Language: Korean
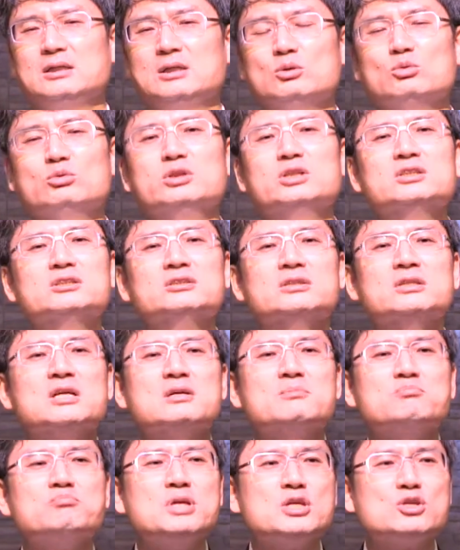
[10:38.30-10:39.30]
우리는
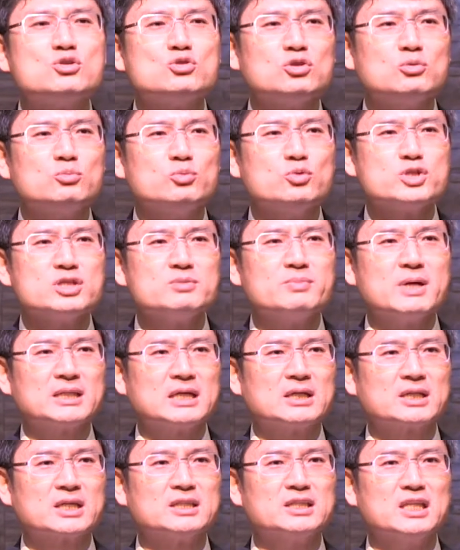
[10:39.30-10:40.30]
빛으로 보심
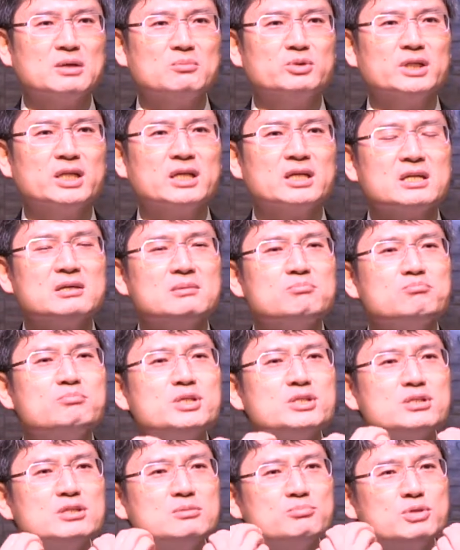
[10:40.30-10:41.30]
받았기 때문에
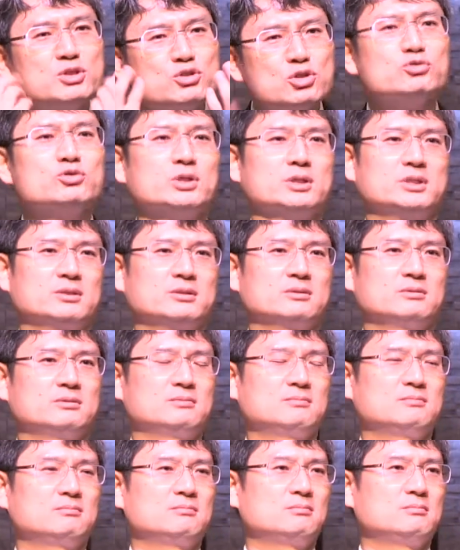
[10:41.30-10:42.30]
빛을 비춰줘야 돼요.
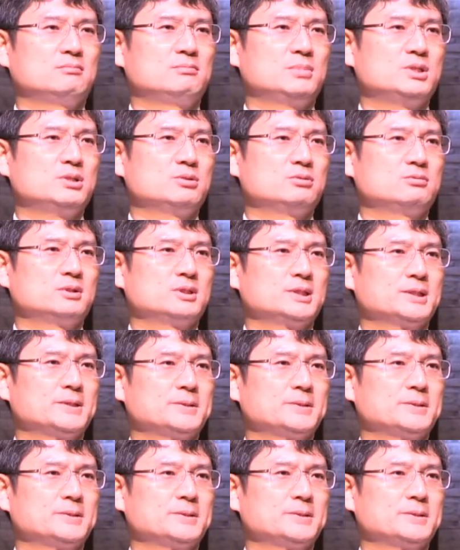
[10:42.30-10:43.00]
비춰줘야 돼요.